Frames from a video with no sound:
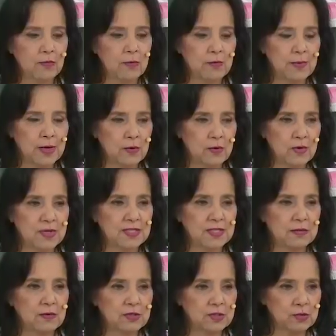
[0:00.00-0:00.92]
alguma
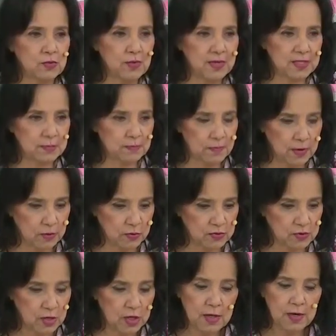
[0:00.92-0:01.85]
coisa com as suas
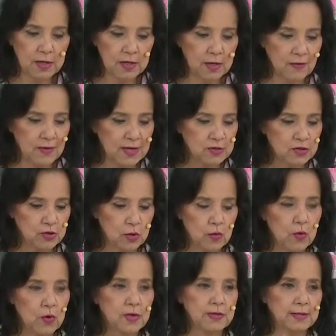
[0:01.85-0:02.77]
mãos, não é só
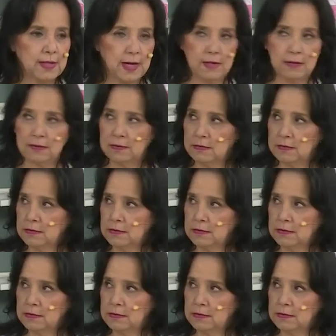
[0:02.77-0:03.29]
cortar.